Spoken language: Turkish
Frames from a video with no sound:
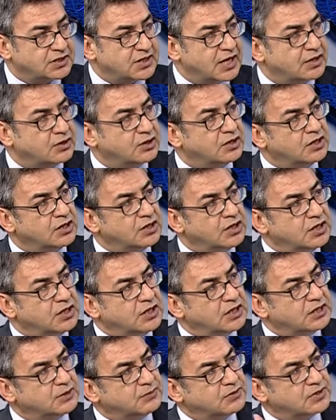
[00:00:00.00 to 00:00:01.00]
Yani
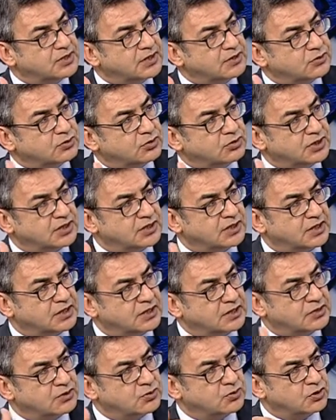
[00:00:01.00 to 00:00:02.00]
2008 öncesinde,
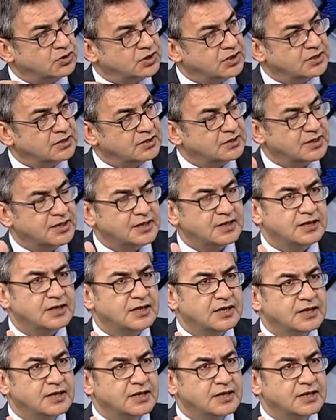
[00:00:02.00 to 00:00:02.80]
kriz öncesinde